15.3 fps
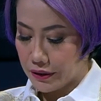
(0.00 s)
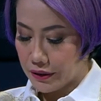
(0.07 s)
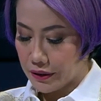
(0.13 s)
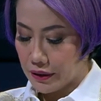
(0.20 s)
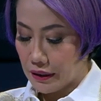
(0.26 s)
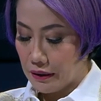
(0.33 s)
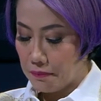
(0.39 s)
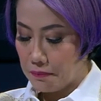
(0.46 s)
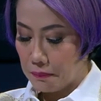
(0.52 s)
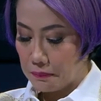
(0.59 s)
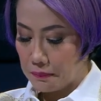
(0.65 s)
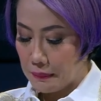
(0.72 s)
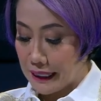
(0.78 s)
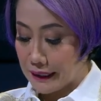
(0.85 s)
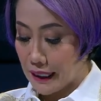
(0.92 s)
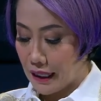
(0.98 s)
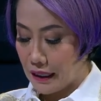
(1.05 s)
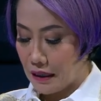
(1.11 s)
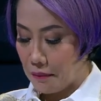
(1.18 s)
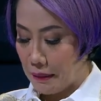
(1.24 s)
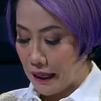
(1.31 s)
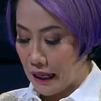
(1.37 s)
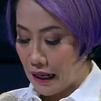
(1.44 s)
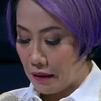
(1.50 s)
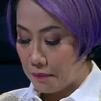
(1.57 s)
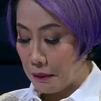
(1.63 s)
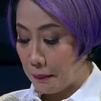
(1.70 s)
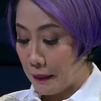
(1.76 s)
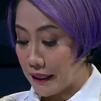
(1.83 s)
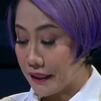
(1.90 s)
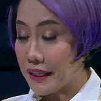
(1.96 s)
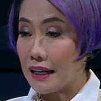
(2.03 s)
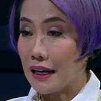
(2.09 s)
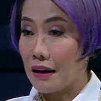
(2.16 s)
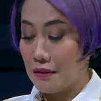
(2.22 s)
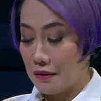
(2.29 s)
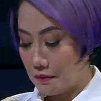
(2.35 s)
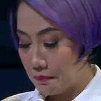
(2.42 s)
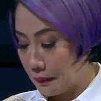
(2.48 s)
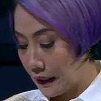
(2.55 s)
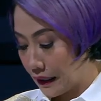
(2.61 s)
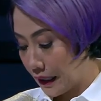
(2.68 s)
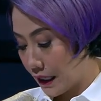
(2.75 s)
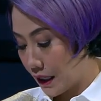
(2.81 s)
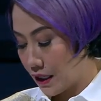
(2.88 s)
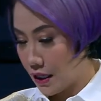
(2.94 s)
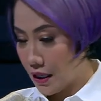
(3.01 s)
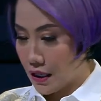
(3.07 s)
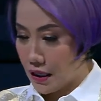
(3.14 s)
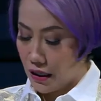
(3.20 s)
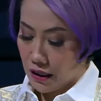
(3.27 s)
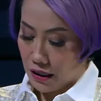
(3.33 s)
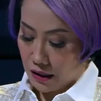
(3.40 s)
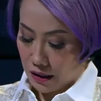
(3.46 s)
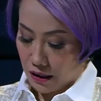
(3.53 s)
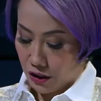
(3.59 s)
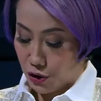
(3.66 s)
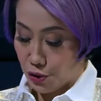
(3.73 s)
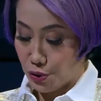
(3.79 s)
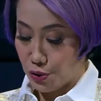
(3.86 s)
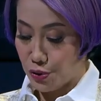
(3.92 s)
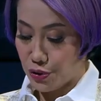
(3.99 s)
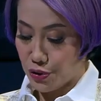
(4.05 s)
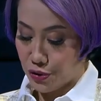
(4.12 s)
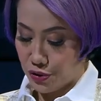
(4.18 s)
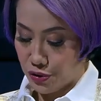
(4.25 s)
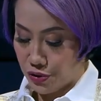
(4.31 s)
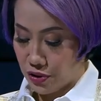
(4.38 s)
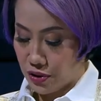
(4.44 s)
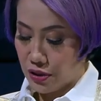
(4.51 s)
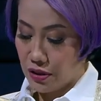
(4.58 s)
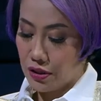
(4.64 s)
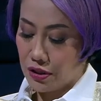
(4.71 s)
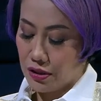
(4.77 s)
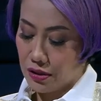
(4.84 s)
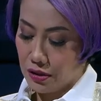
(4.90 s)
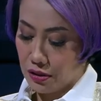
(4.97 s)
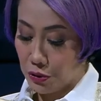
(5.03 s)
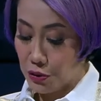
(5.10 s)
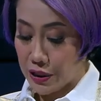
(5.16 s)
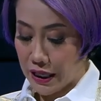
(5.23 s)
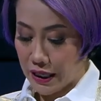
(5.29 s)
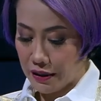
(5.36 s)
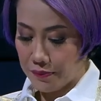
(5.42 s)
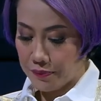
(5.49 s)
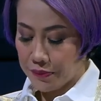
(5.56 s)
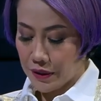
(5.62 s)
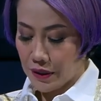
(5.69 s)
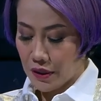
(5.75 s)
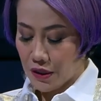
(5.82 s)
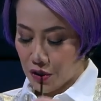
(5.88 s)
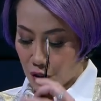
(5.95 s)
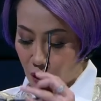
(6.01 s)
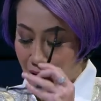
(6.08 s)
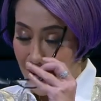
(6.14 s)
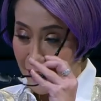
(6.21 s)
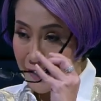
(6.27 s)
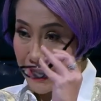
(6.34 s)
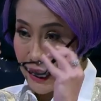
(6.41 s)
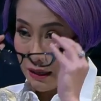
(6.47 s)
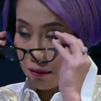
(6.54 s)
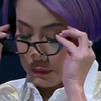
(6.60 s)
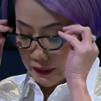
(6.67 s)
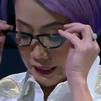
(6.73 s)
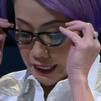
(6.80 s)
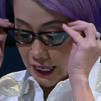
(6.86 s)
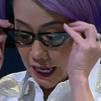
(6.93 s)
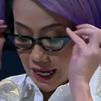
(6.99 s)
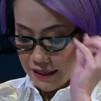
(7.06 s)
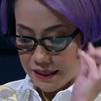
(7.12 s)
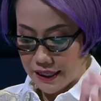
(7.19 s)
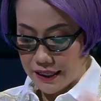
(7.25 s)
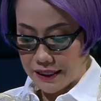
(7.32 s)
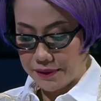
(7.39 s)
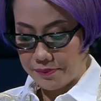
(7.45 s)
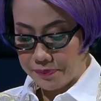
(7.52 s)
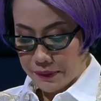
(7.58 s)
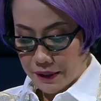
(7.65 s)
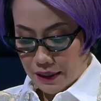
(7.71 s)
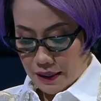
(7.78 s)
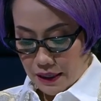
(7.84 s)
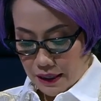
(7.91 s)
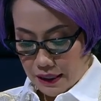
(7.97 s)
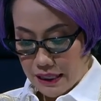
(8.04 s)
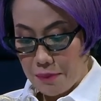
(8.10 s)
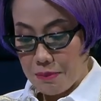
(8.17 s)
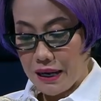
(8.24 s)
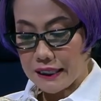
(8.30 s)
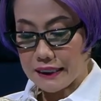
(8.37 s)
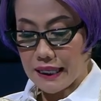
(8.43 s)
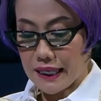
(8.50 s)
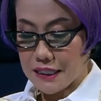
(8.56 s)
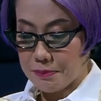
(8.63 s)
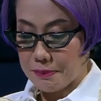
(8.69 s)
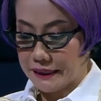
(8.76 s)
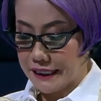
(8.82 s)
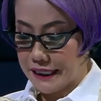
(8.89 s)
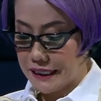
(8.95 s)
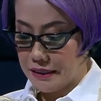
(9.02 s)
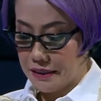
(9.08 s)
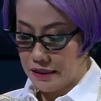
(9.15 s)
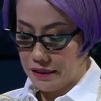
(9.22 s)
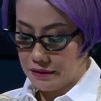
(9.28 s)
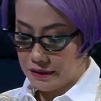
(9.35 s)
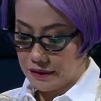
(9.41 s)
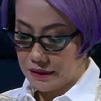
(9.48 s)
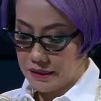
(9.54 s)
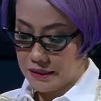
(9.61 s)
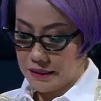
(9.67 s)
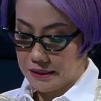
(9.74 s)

e, mantan kepala PPATK Pak e, Yunus Hussein ya. soal geng-gengannya ini. Ia mengatakan seperti ini, e,